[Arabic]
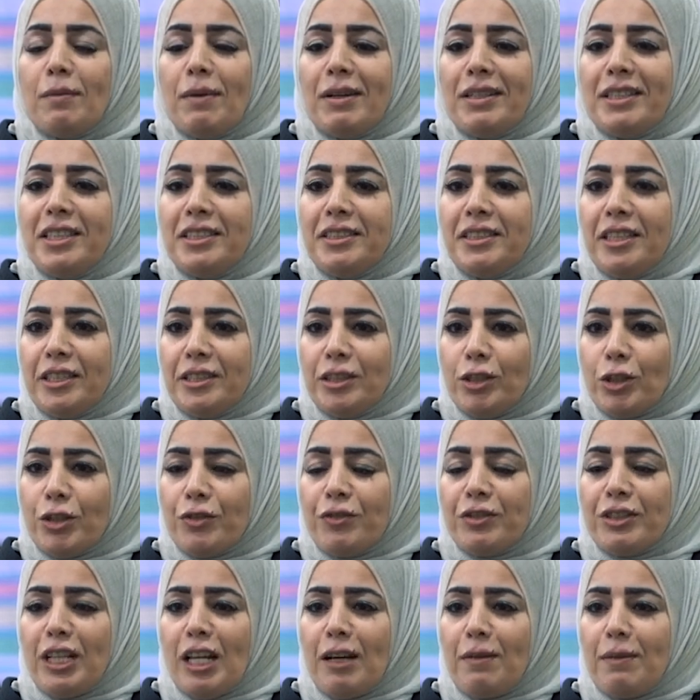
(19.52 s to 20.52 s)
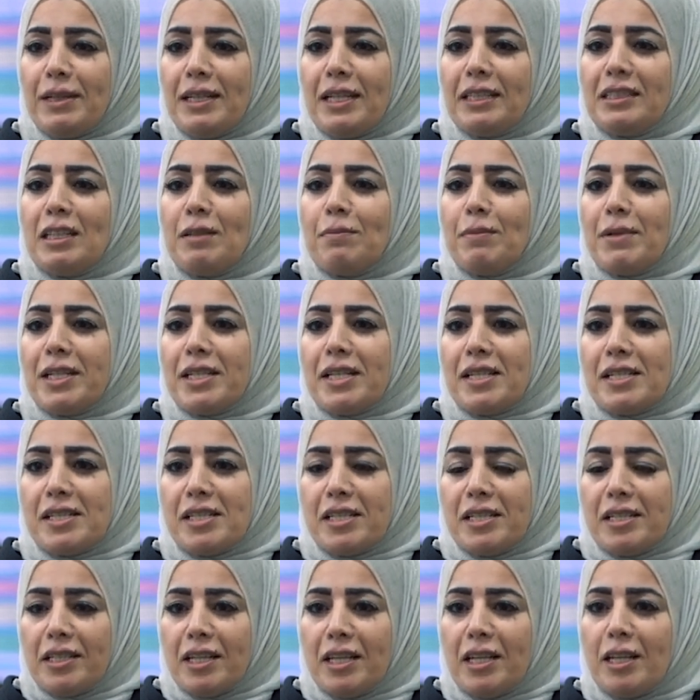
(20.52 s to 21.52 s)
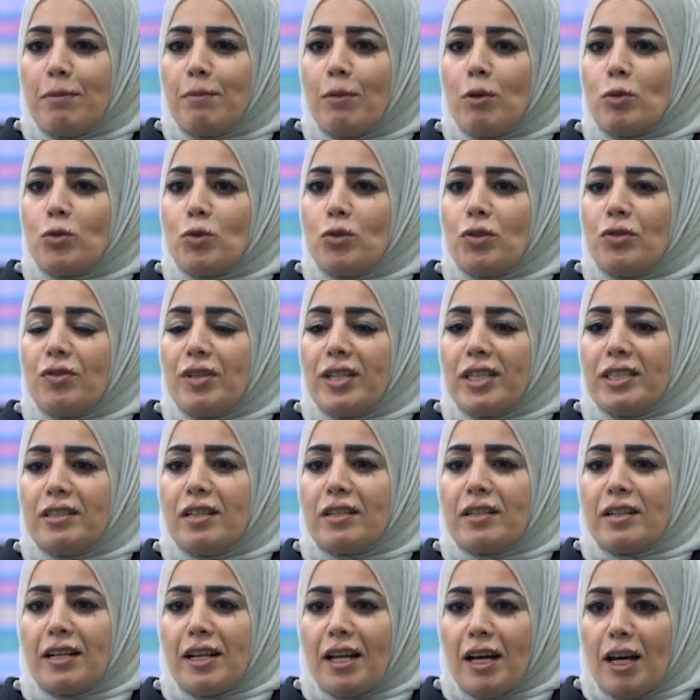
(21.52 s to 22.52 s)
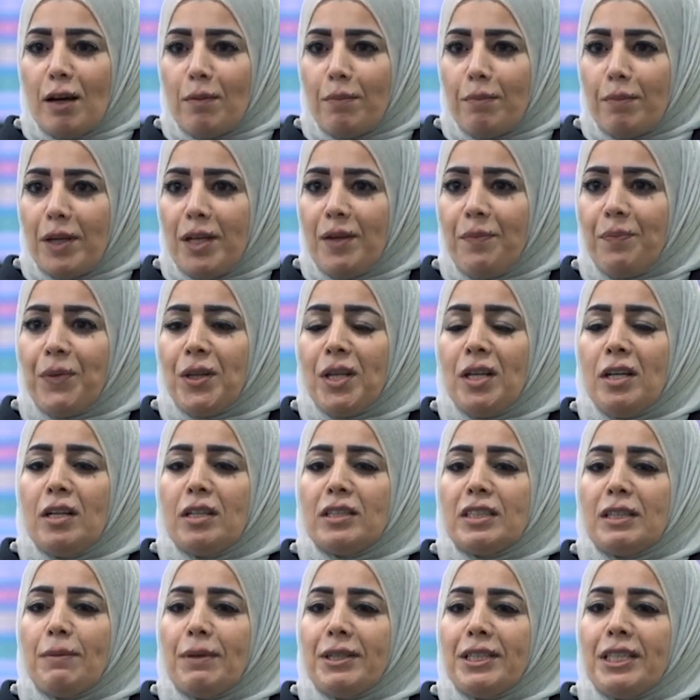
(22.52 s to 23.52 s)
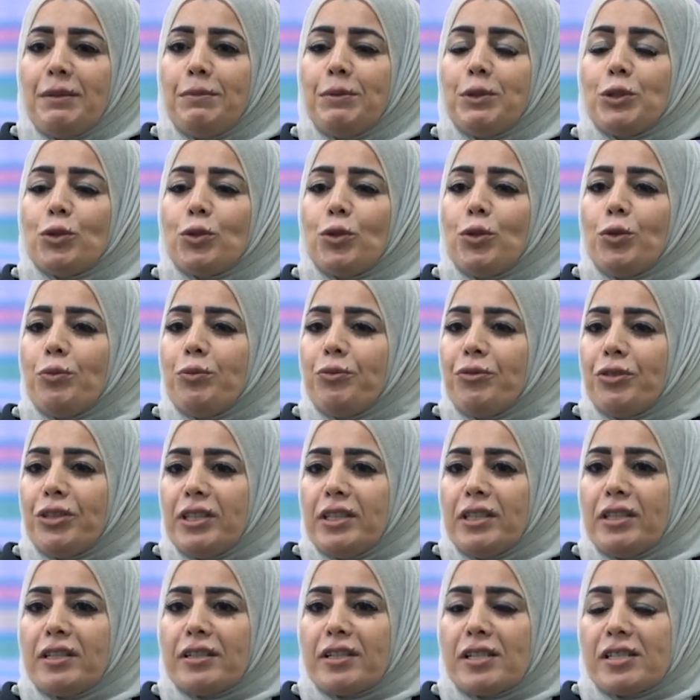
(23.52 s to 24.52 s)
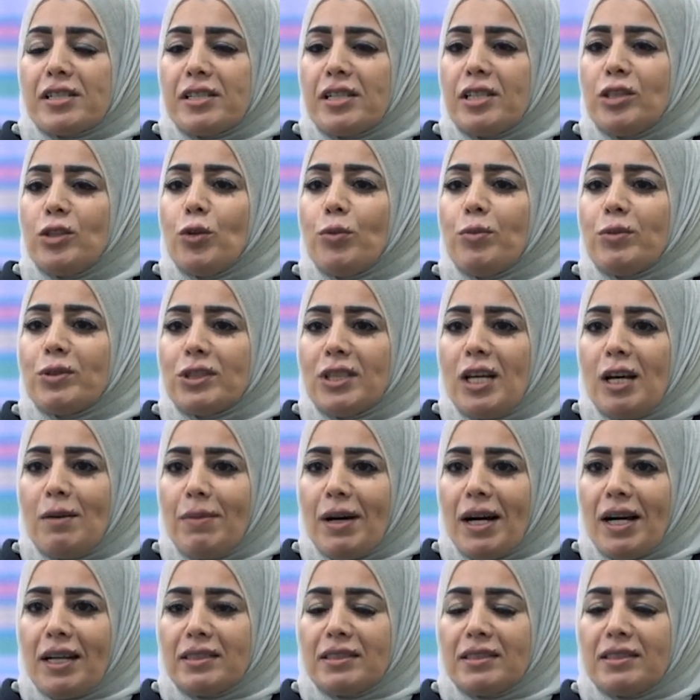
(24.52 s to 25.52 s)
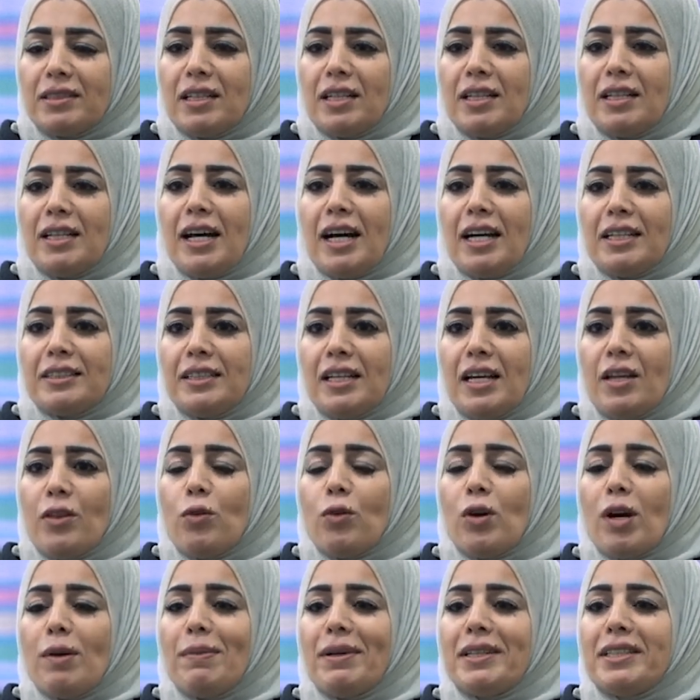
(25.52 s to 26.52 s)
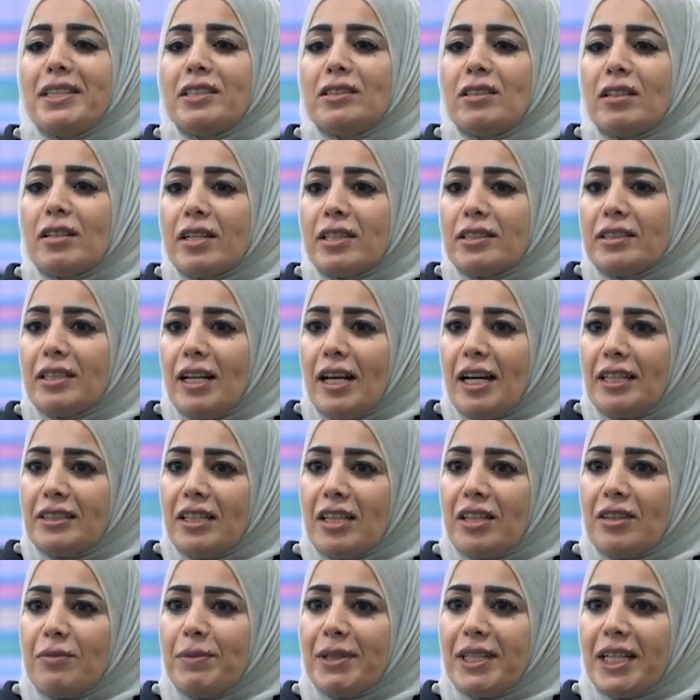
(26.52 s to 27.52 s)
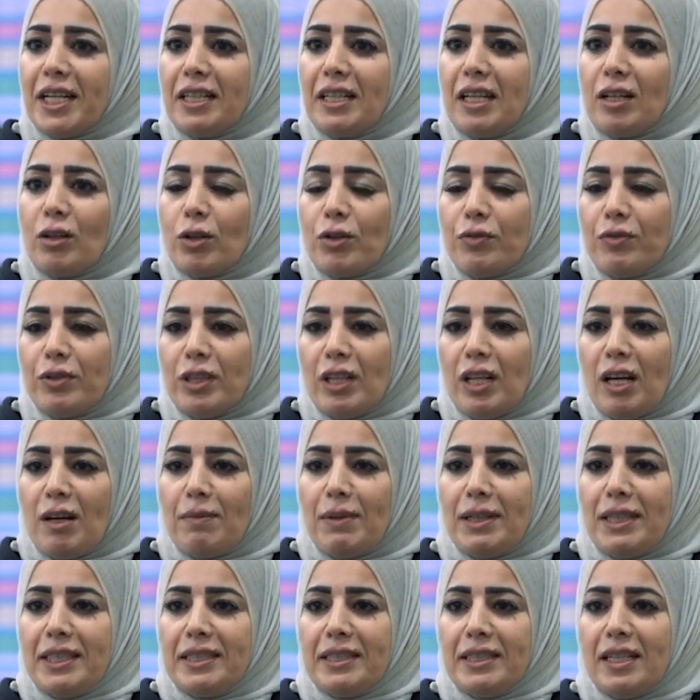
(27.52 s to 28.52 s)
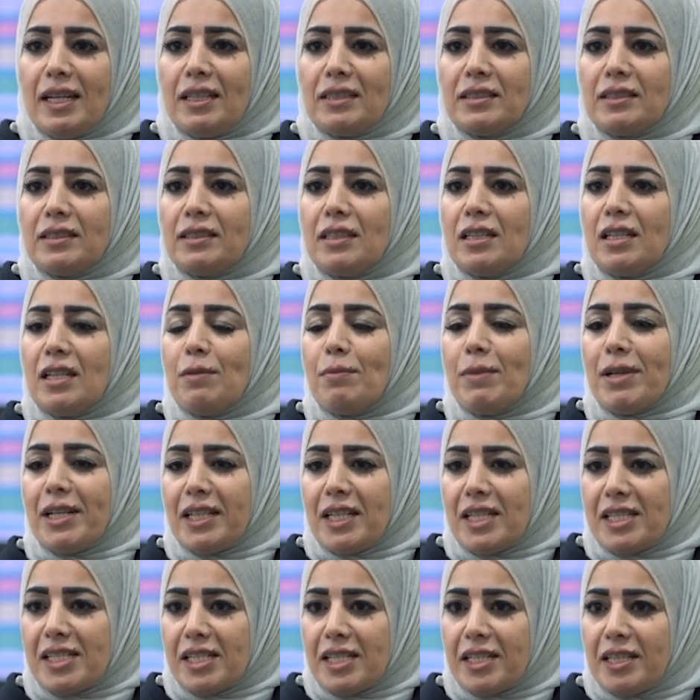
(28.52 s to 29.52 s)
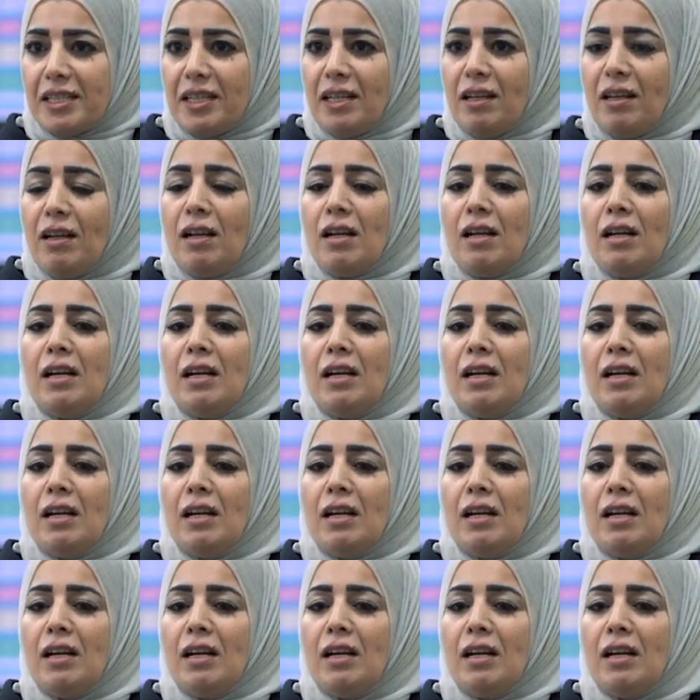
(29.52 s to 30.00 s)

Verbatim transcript: طبعا احنا عندنا غرفة العمليات المركزية هي موجودة في الإدارة العامة طبعا هي بتقوم في رصد ومتابعة الأحداث وكمان إدارة الحدث من خلال غرفة العمليات المركزية